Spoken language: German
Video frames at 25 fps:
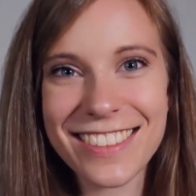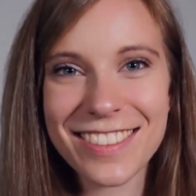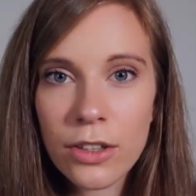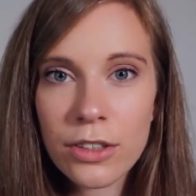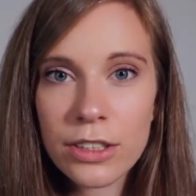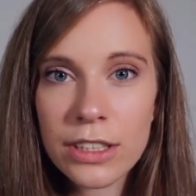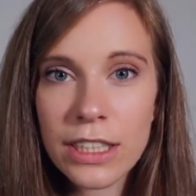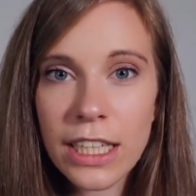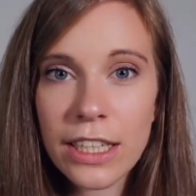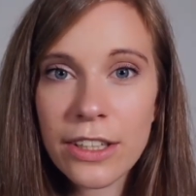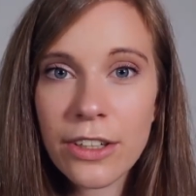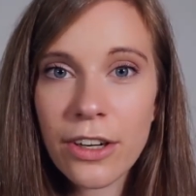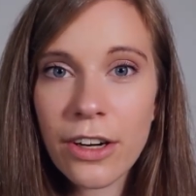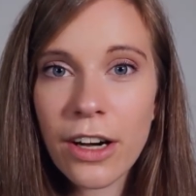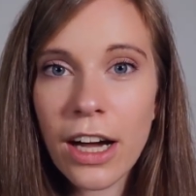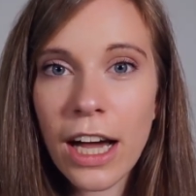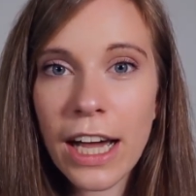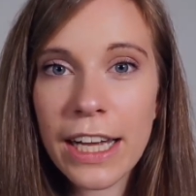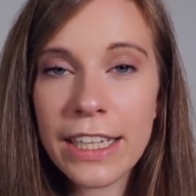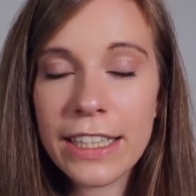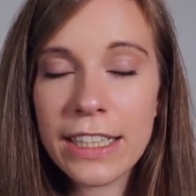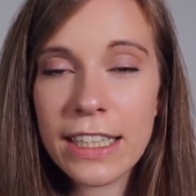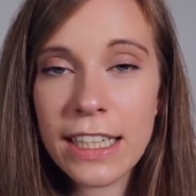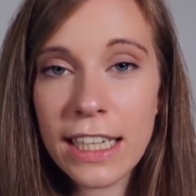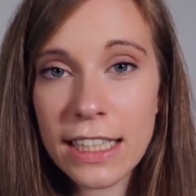Und dann noch
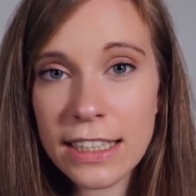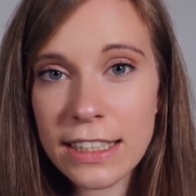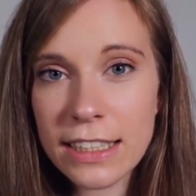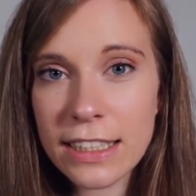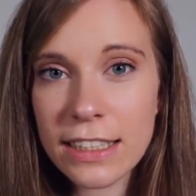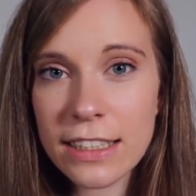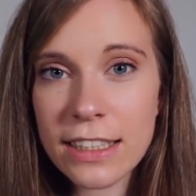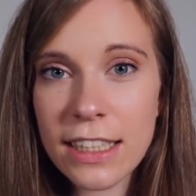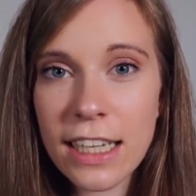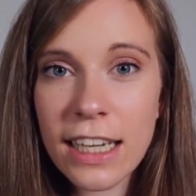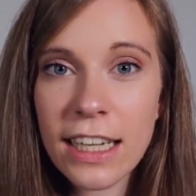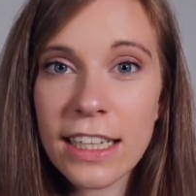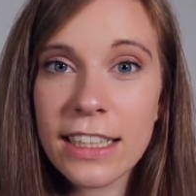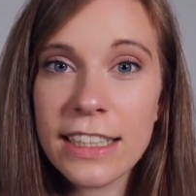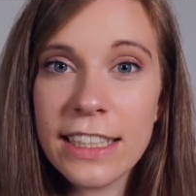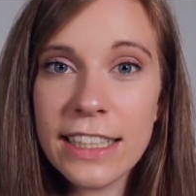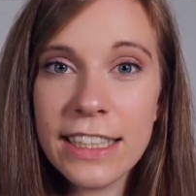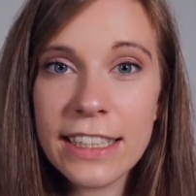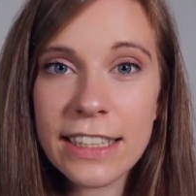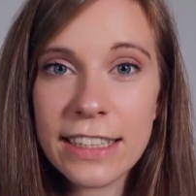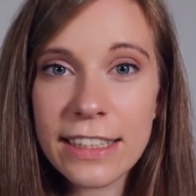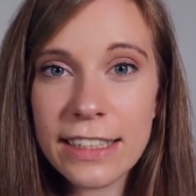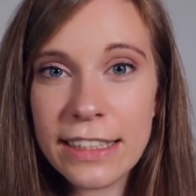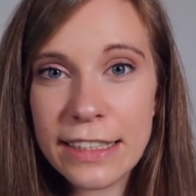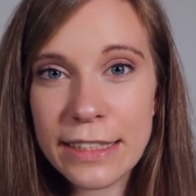eine letzte Sache,
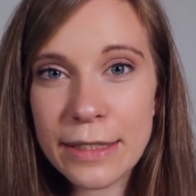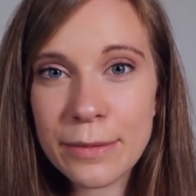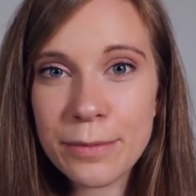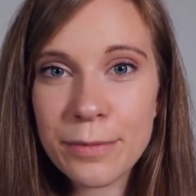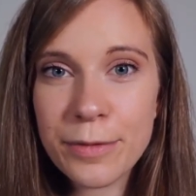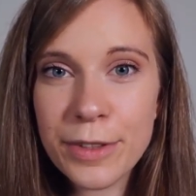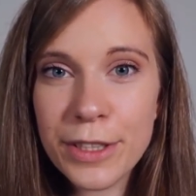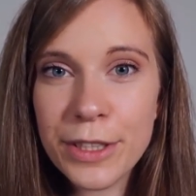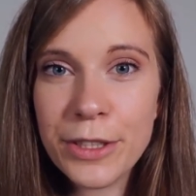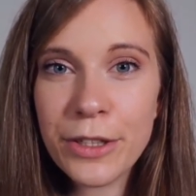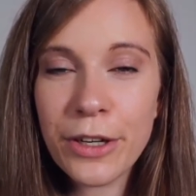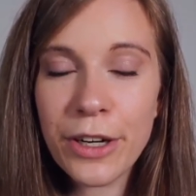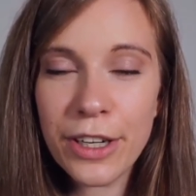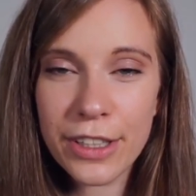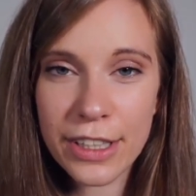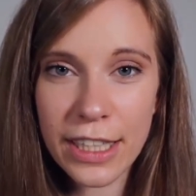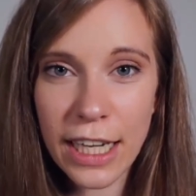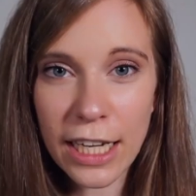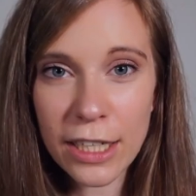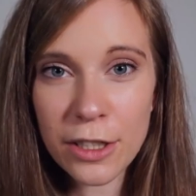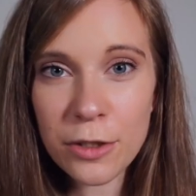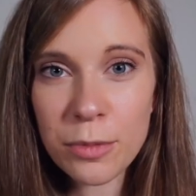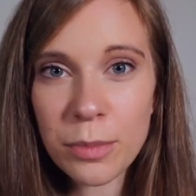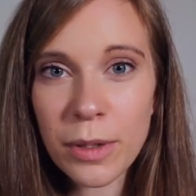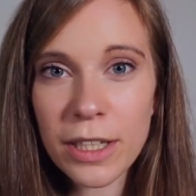die ich in diesem Video heute
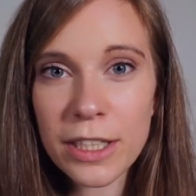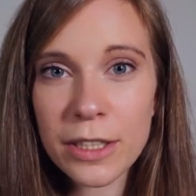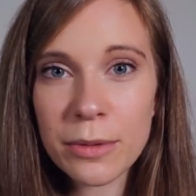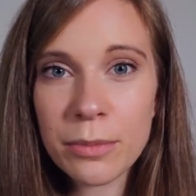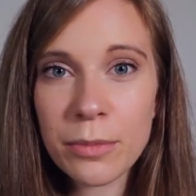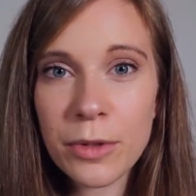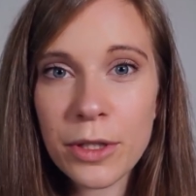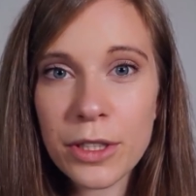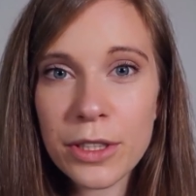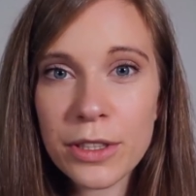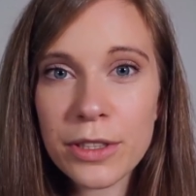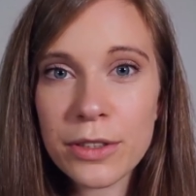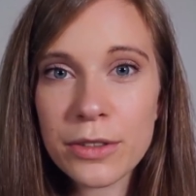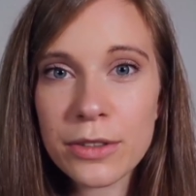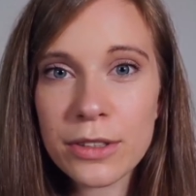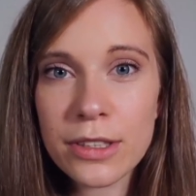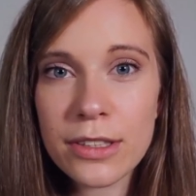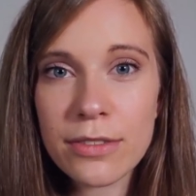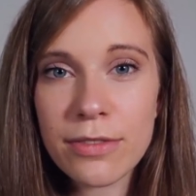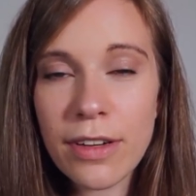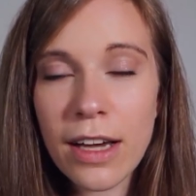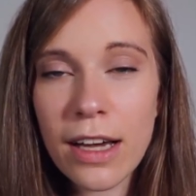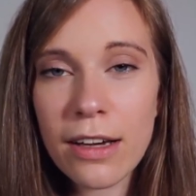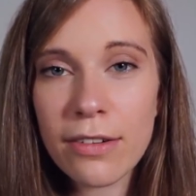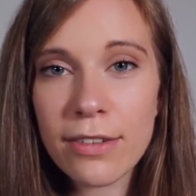ansprechen möchte.
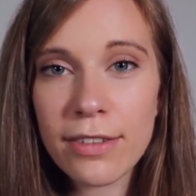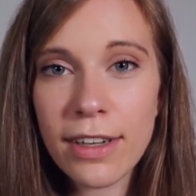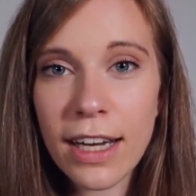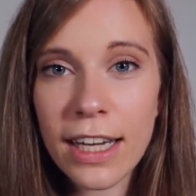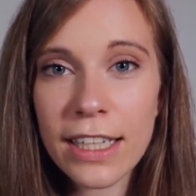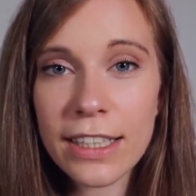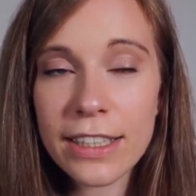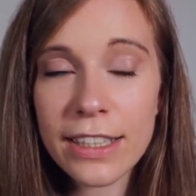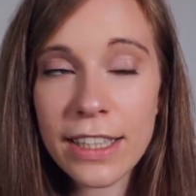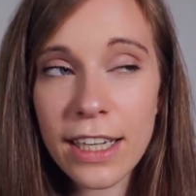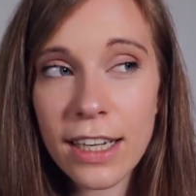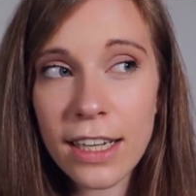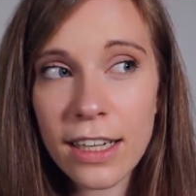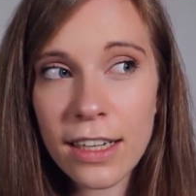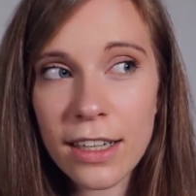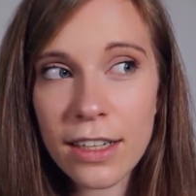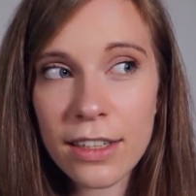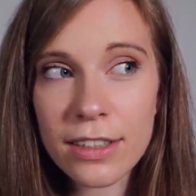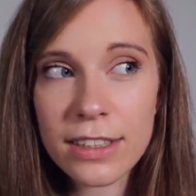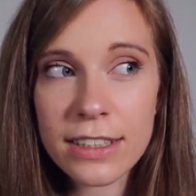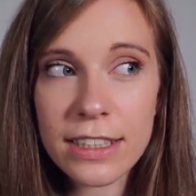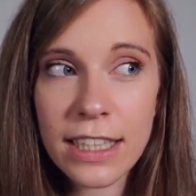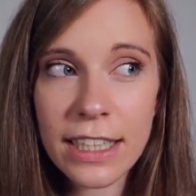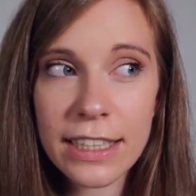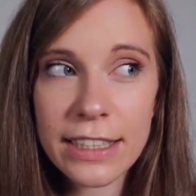Und zwar war ich
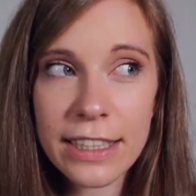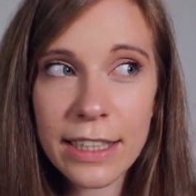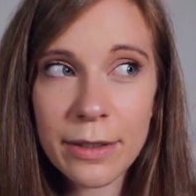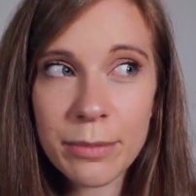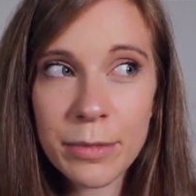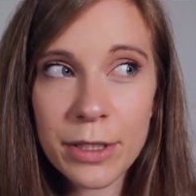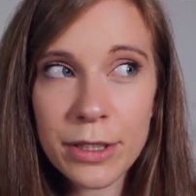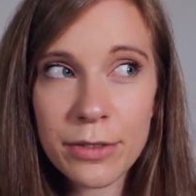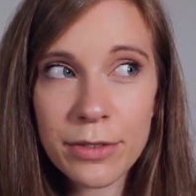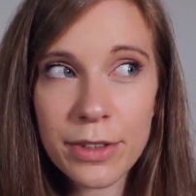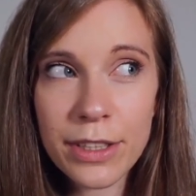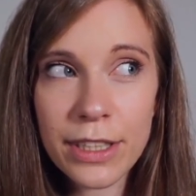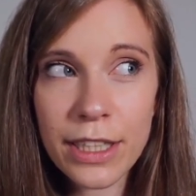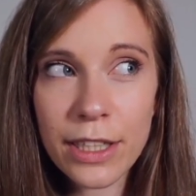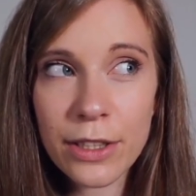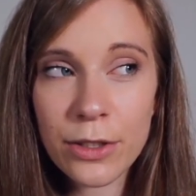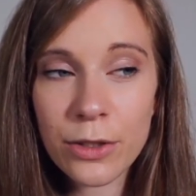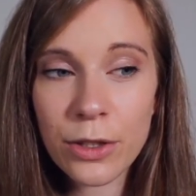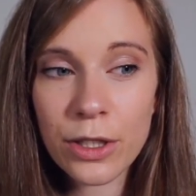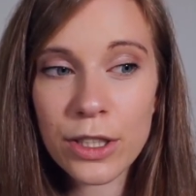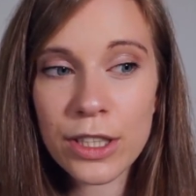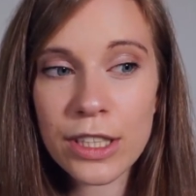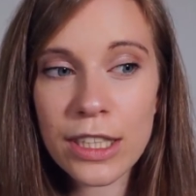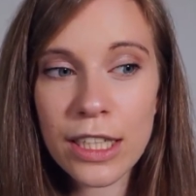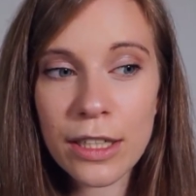ja, seitdem ich wieder in
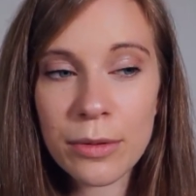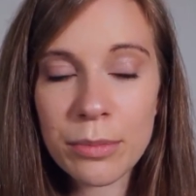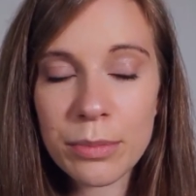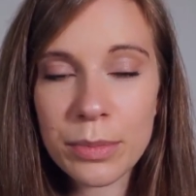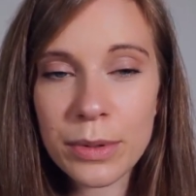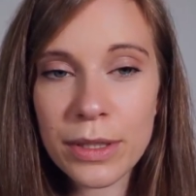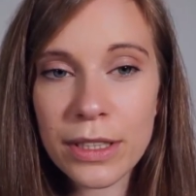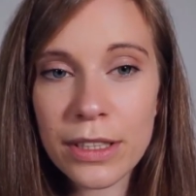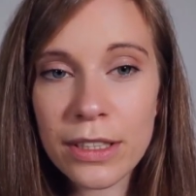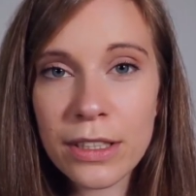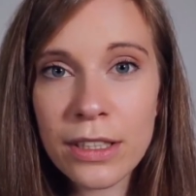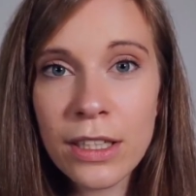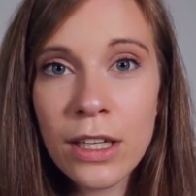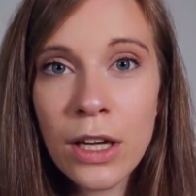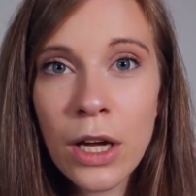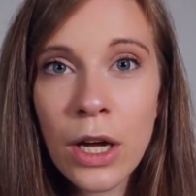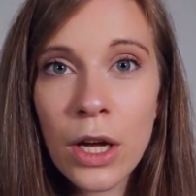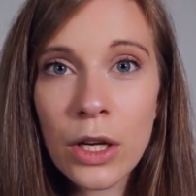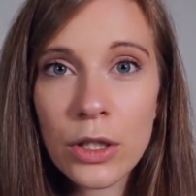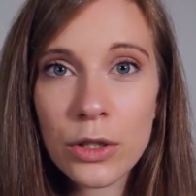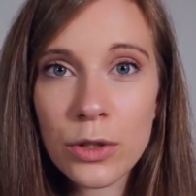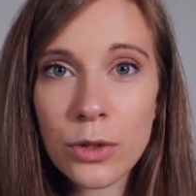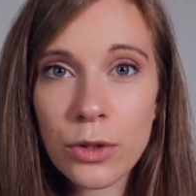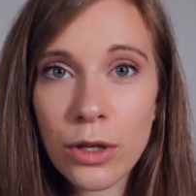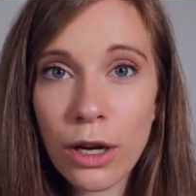Deutschland bin,
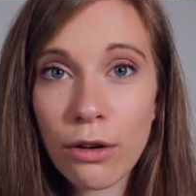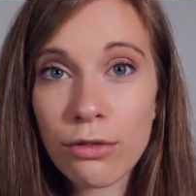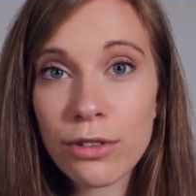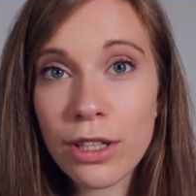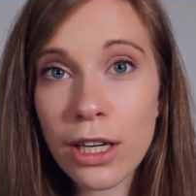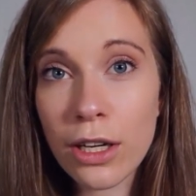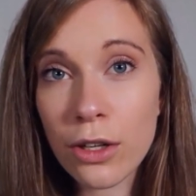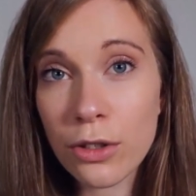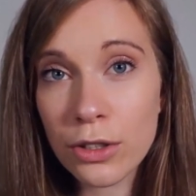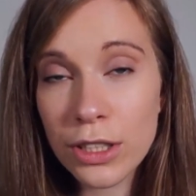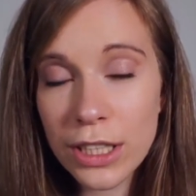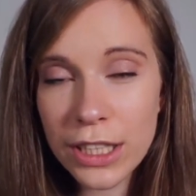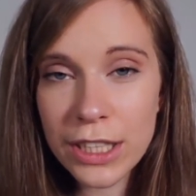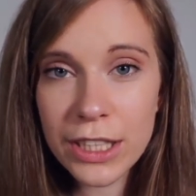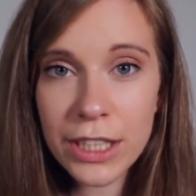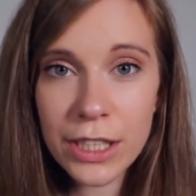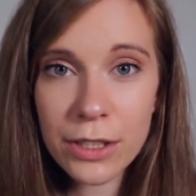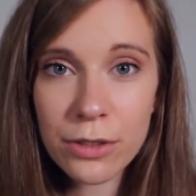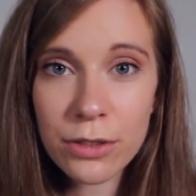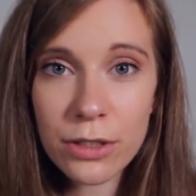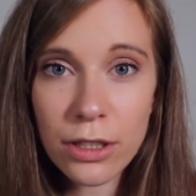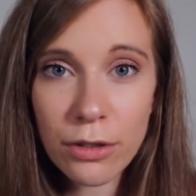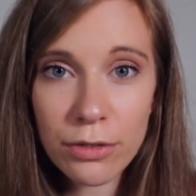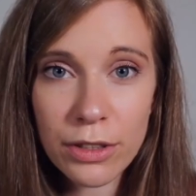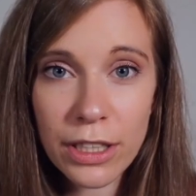schon auf der
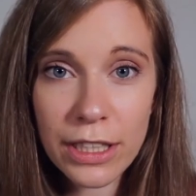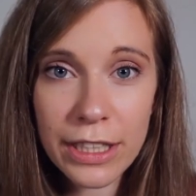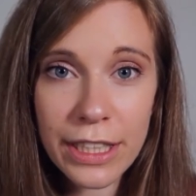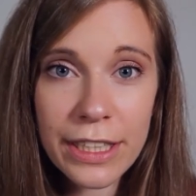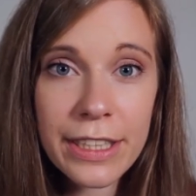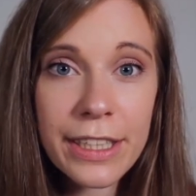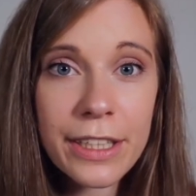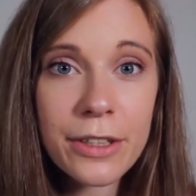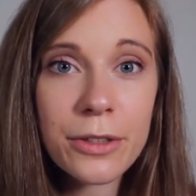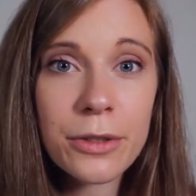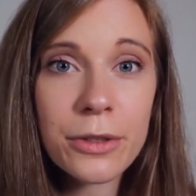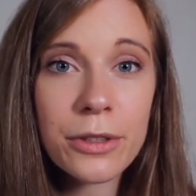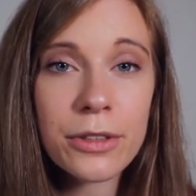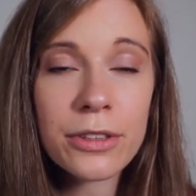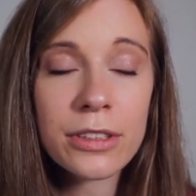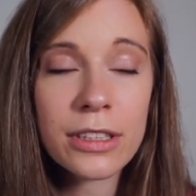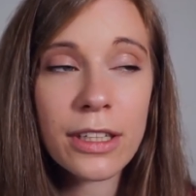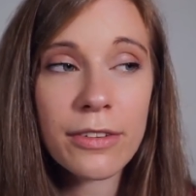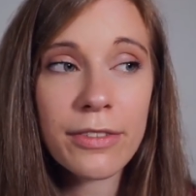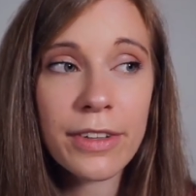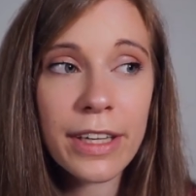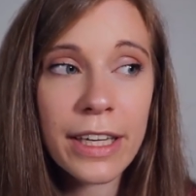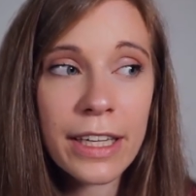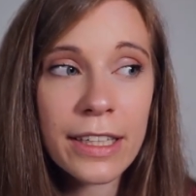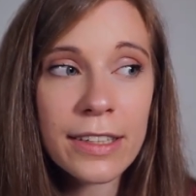Konichi und auf der Dedeco
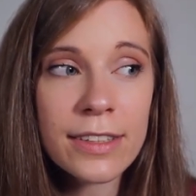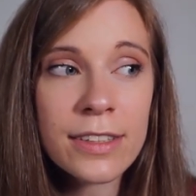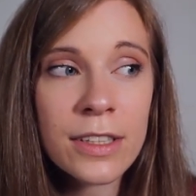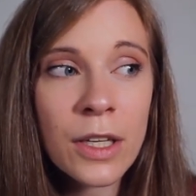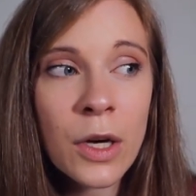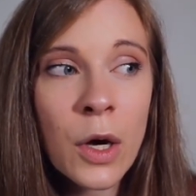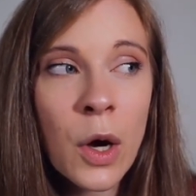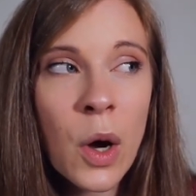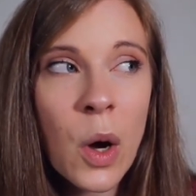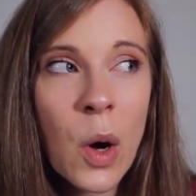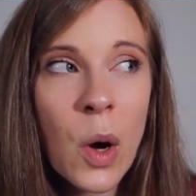unterwegs.